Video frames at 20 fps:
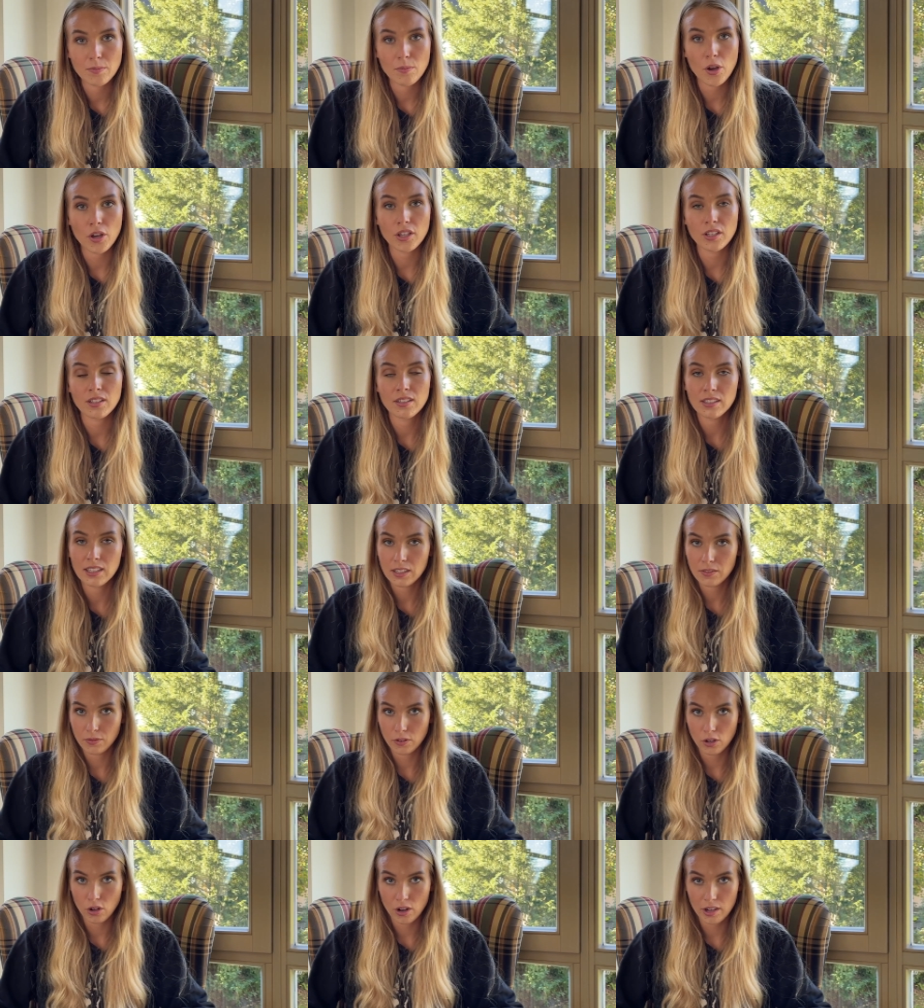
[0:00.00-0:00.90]
möchten nicht
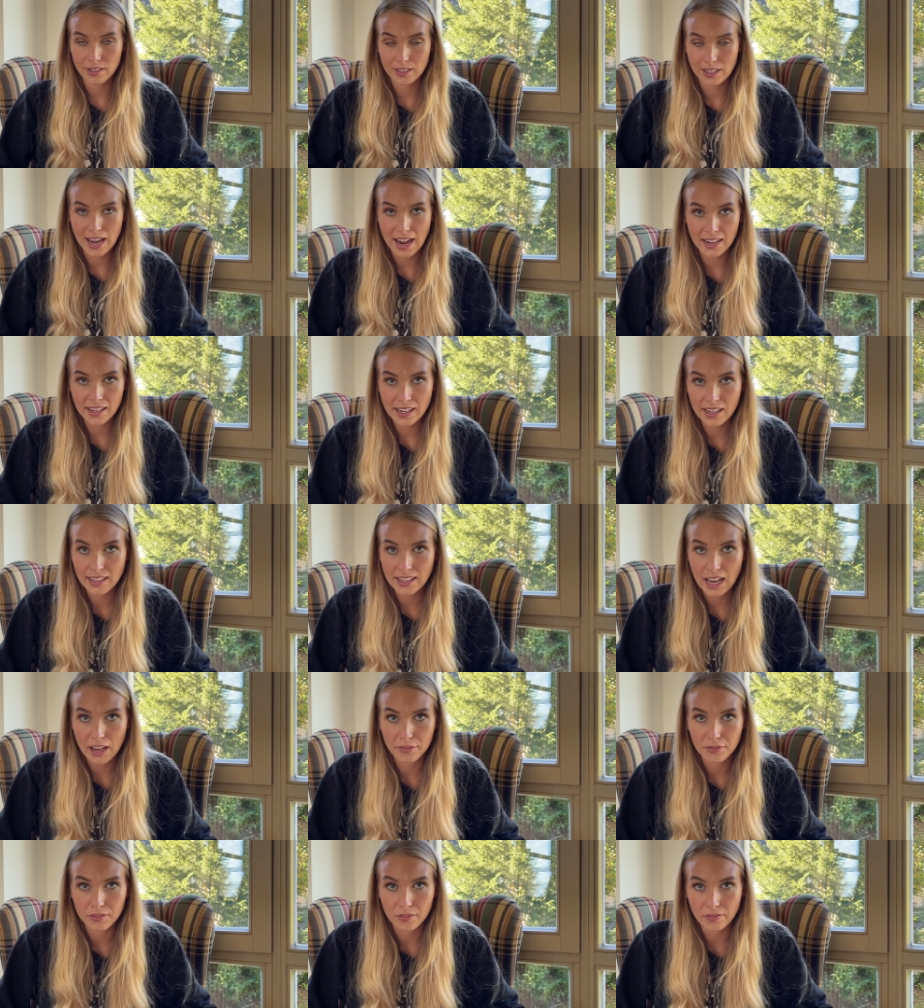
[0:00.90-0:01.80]
von Leuten
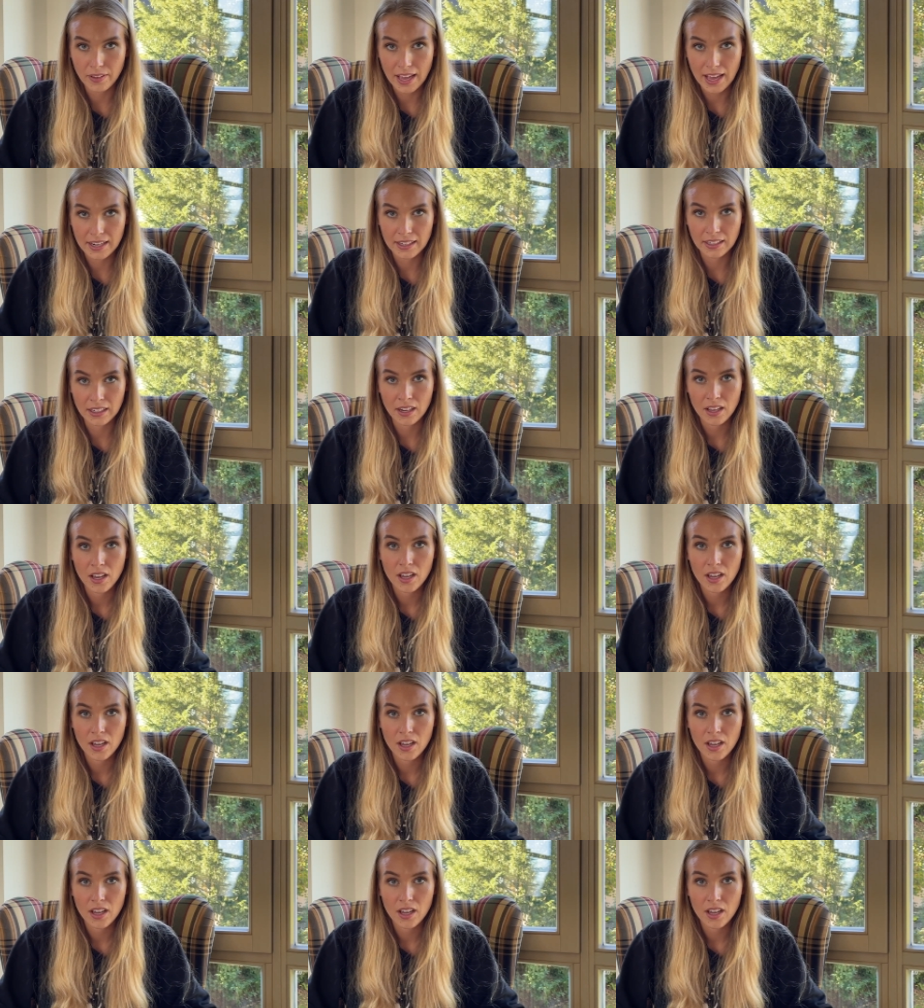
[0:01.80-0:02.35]
angegafft werden,